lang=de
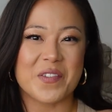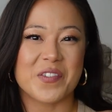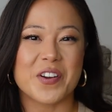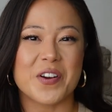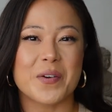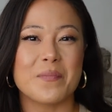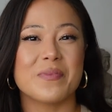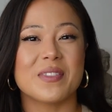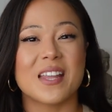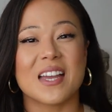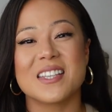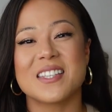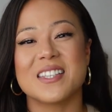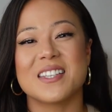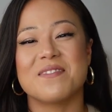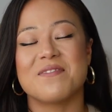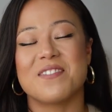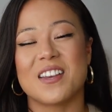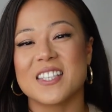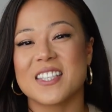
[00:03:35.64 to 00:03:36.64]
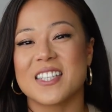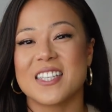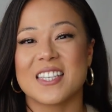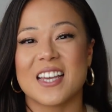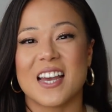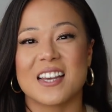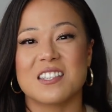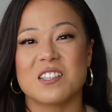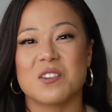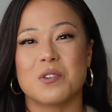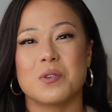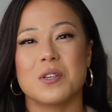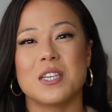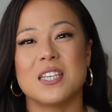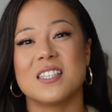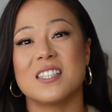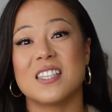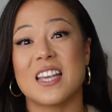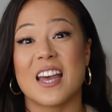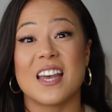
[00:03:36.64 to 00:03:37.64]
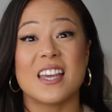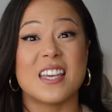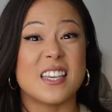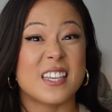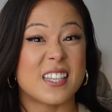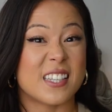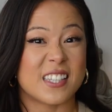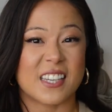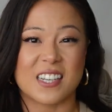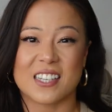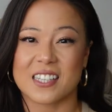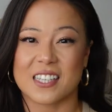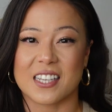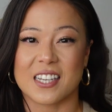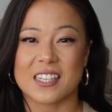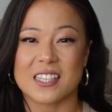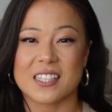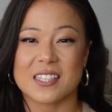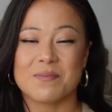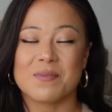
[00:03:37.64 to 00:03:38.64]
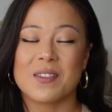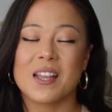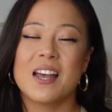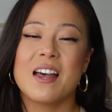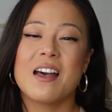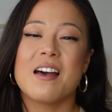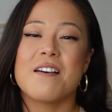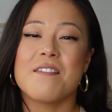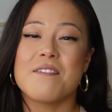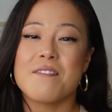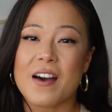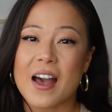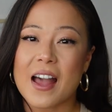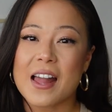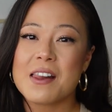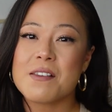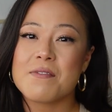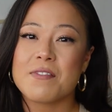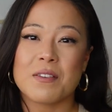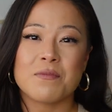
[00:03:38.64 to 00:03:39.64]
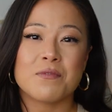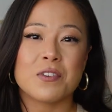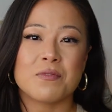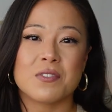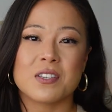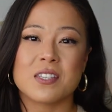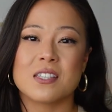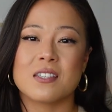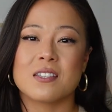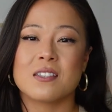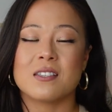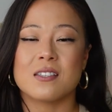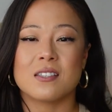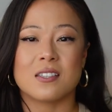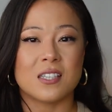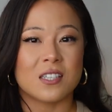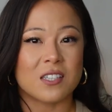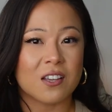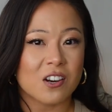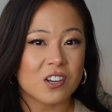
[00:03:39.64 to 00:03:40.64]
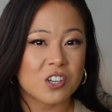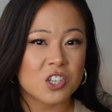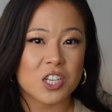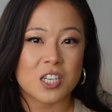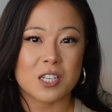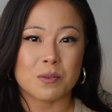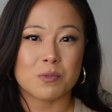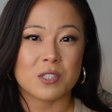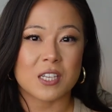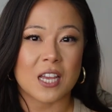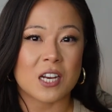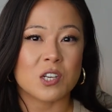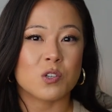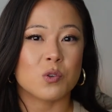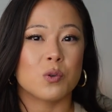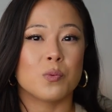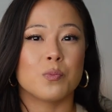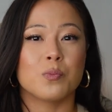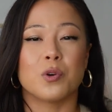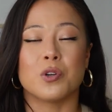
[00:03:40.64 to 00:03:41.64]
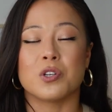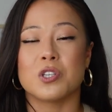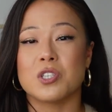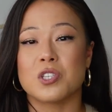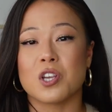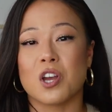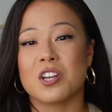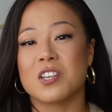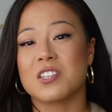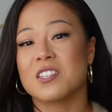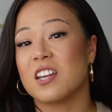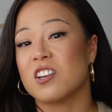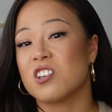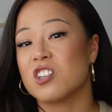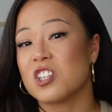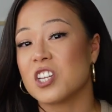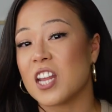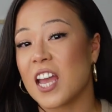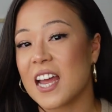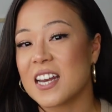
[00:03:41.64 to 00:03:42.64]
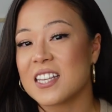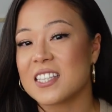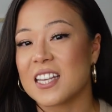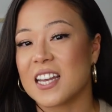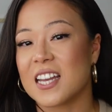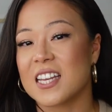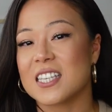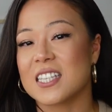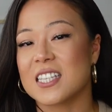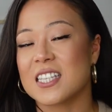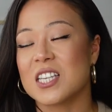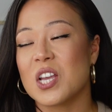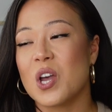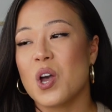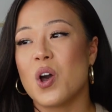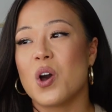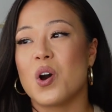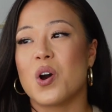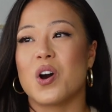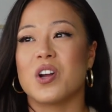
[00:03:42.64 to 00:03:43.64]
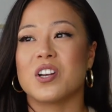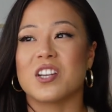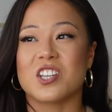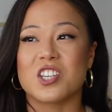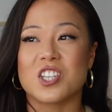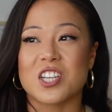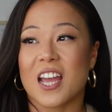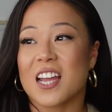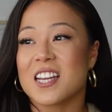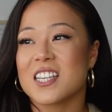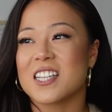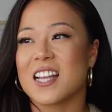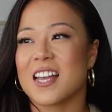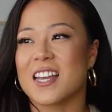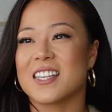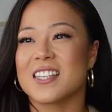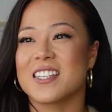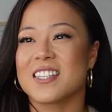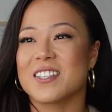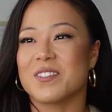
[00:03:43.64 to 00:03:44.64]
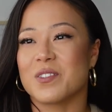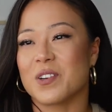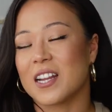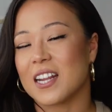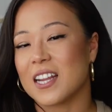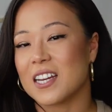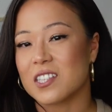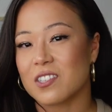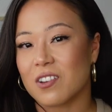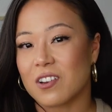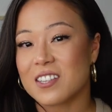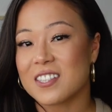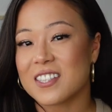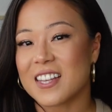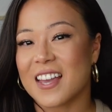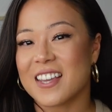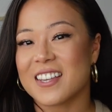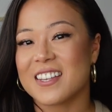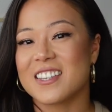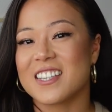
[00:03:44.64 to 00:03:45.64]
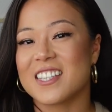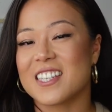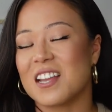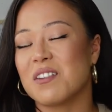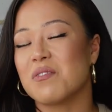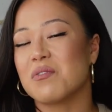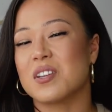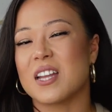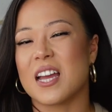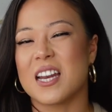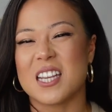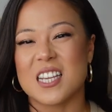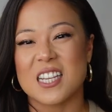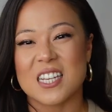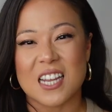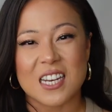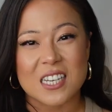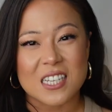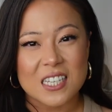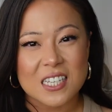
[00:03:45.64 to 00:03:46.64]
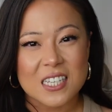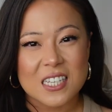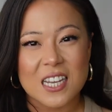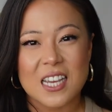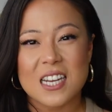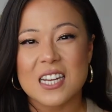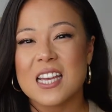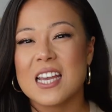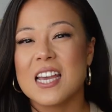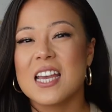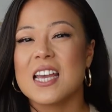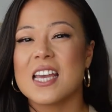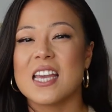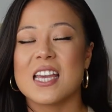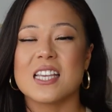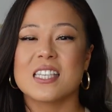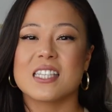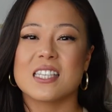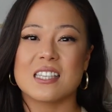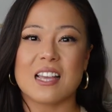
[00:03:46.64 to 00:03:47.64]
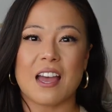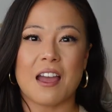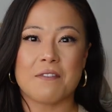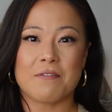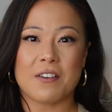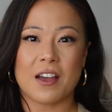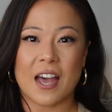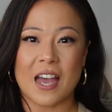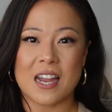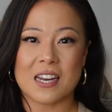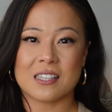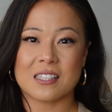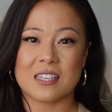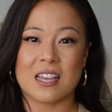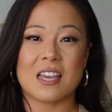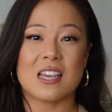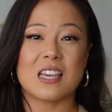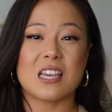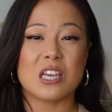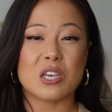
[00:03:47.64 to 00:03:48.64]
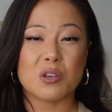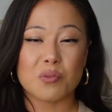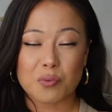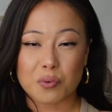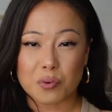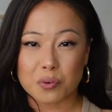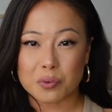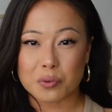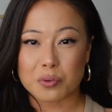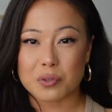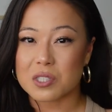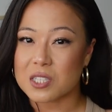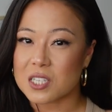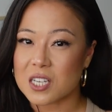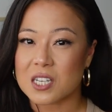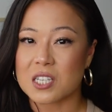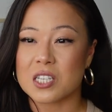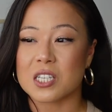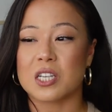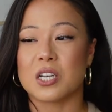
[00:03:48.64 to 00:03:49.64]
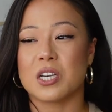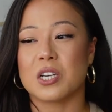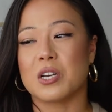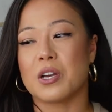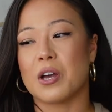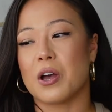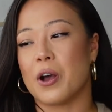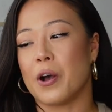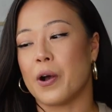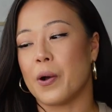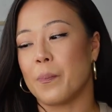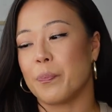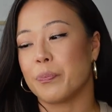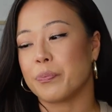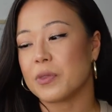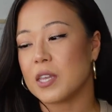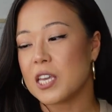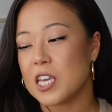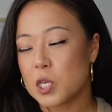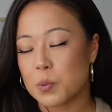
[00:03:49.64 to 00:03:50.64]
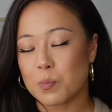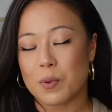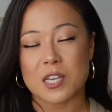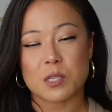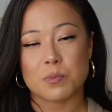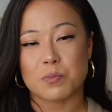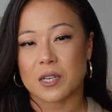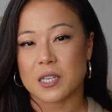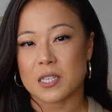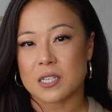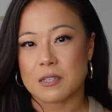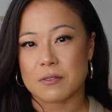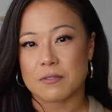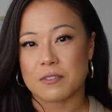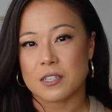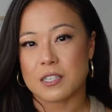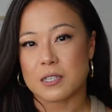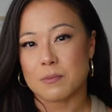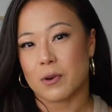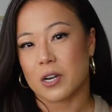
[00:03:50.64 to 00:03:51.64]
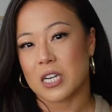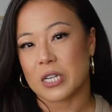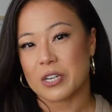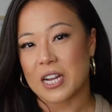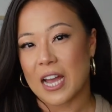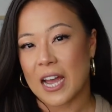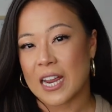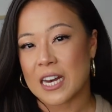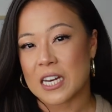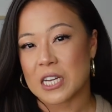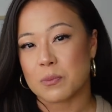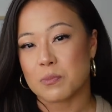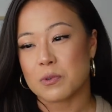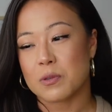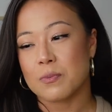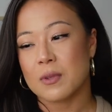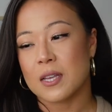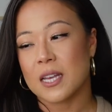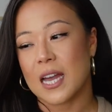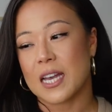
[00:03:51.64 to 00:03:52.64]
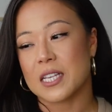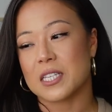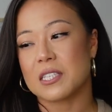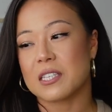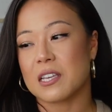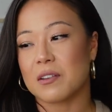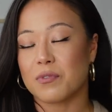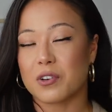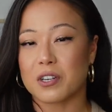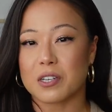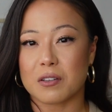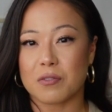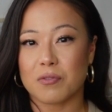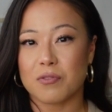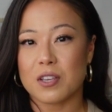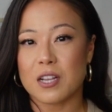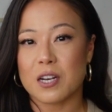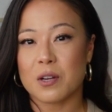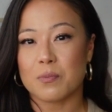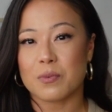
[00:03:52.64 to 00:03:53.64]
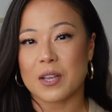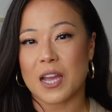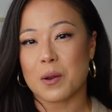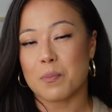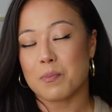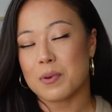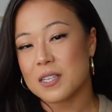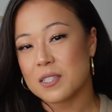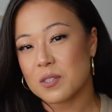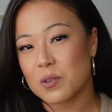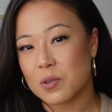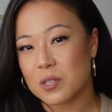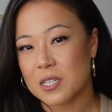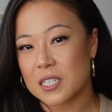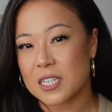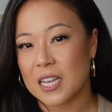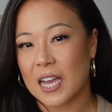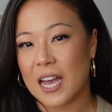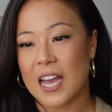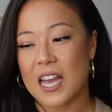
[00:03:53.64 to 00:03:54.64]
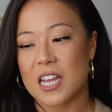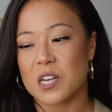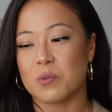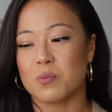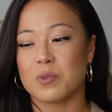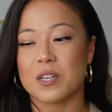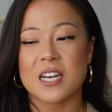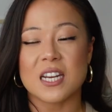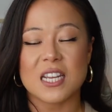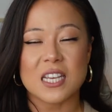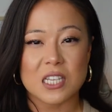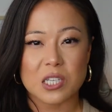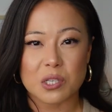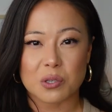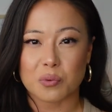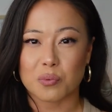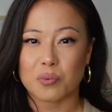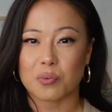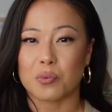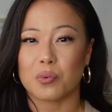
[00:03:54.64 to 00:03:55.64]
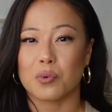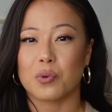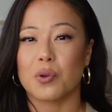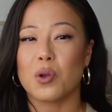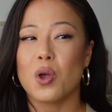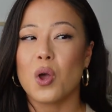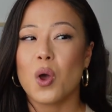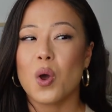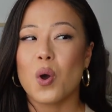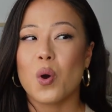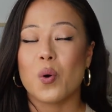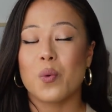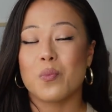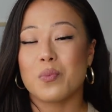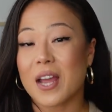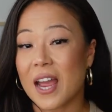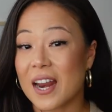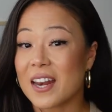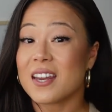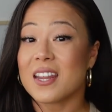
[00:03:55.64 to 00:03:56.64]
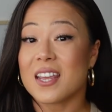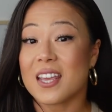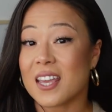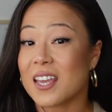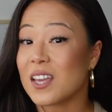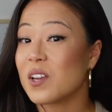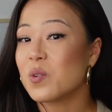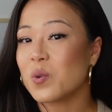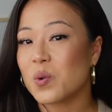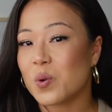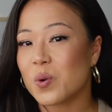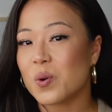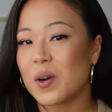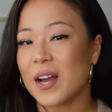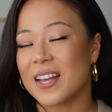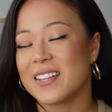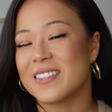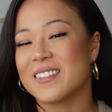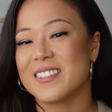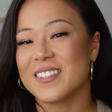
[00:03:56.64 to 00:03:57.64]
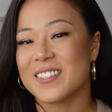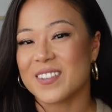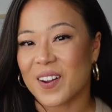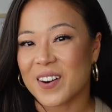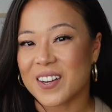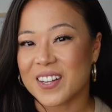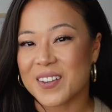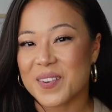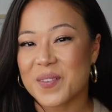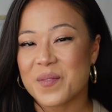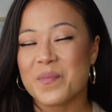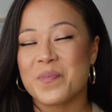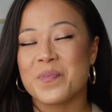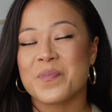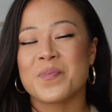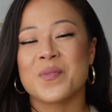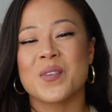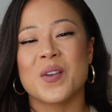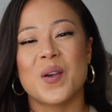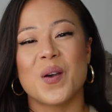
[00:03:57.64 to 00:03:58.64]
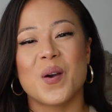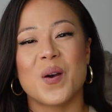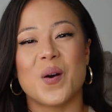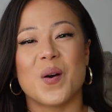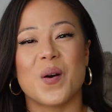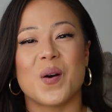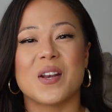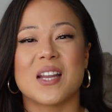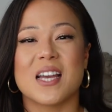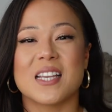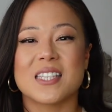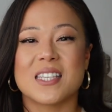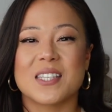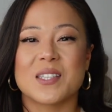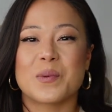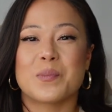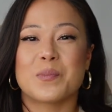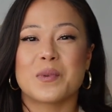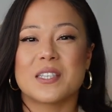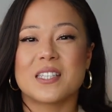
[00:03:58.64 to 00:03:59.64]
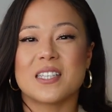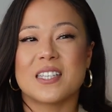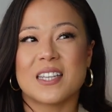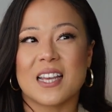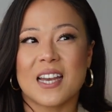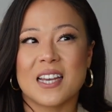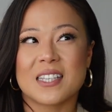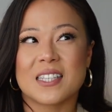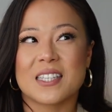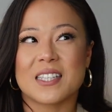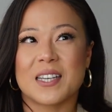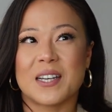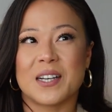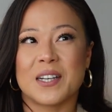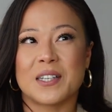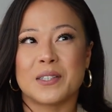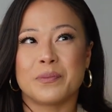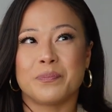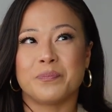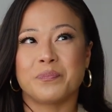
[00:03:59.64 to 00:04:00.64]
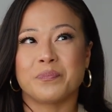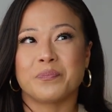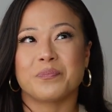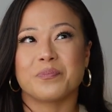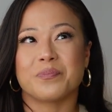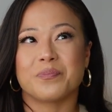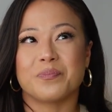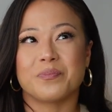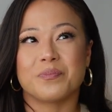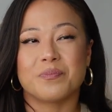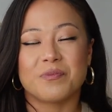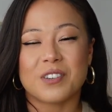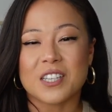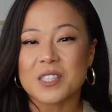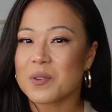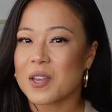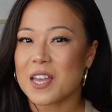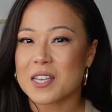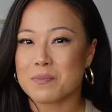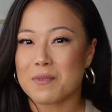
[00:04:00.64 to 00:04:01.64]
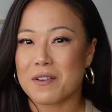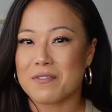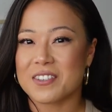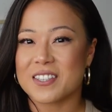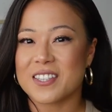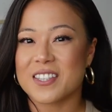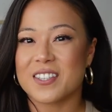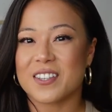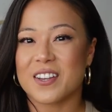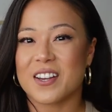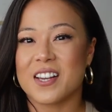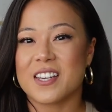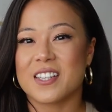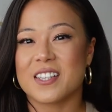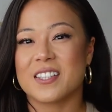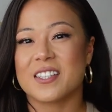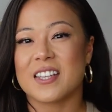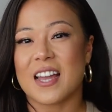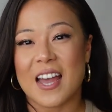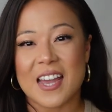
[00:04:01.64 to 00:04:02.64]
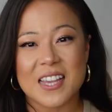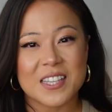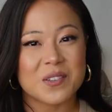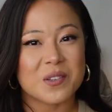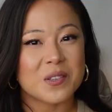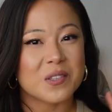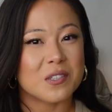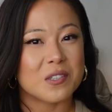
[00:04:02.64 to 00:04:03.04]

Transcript: aufkommt, dass die westliche Astrologie sehr ich-zentriert ist. Weil wenn wir wissen, die Sonne steht im Zentrum und die Sonne ist dein Sternzeichen und das Sternzeichen oder dein Sonnenzeichen steht für deine Identität, ist es einfach eine sehr ich-fokussierte ähm, Ich-Perspektive, die man dort einnimmt. Also es geht wirklich viel um deine Persönlichkeit, um dein Ich-Gefühl, um dein Ego, also die Sonne. Und das ist so ein bisschen das, ähm, was du erstmal wissen solltest. Also